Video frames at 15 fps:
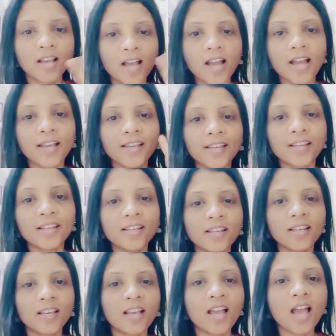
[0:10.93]
हाय
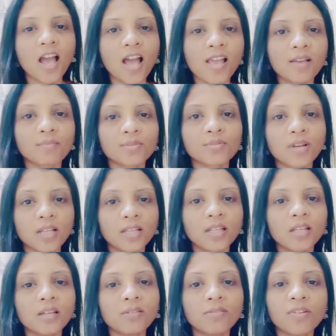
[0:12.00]
आई एम
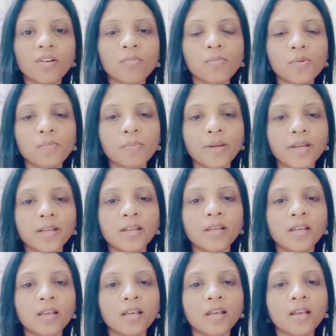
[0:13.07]
स्वाति फ्रॉम मुंबई
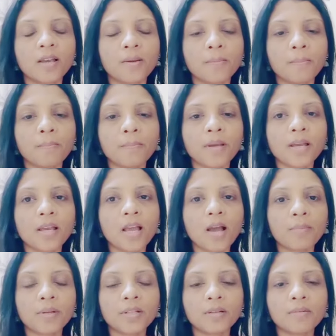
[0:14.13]
मैं
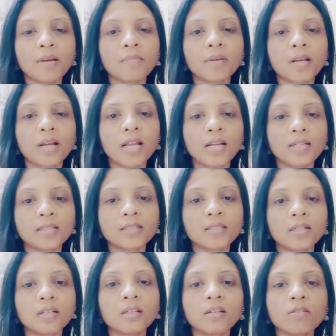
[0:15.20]
अमृता मैम का
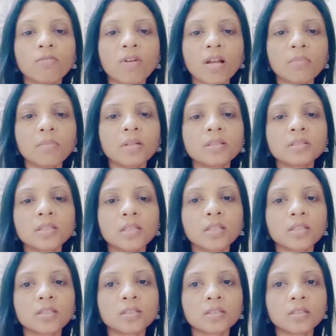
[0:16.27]
डाइटिशियन वन मंथ
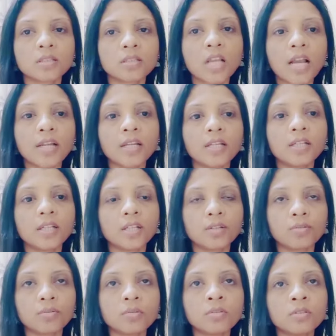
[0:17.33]
से स्टार्टिंग की
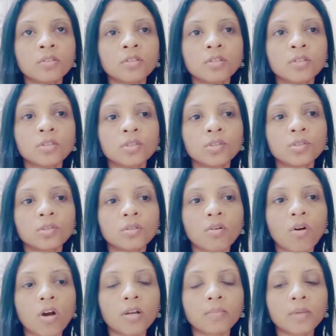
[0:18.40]
हूँ
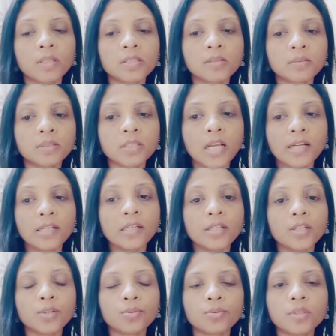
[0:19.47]
और मैं जब
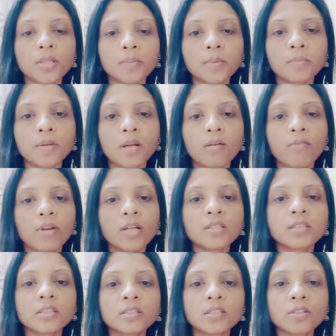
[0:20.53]
स्टार्टिंग की हूँ तभी मेरा वेट
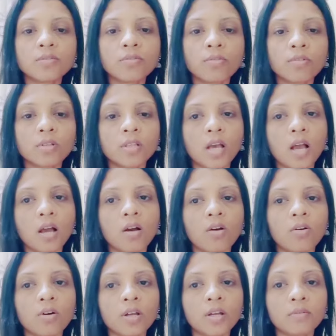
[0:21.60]
64 था
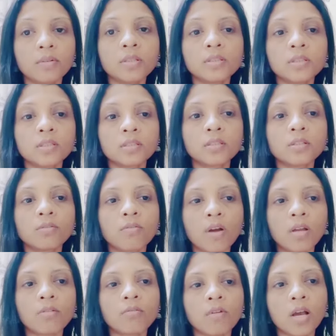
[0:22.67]
और अभी
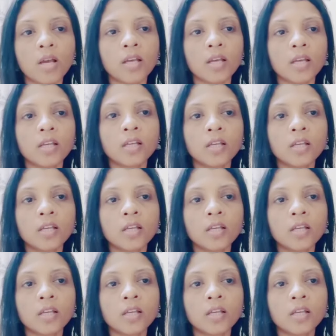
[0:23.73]
61 हुआ है